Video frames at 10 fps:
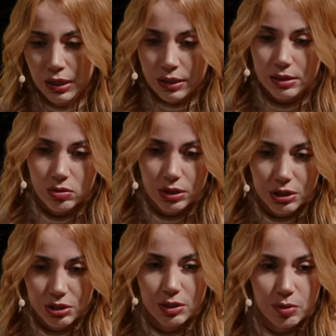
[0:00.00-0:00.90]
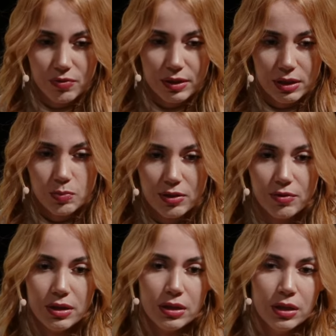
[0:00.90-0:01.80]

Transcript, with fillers: Jest to nasza gdzieś tam prywatna sprawa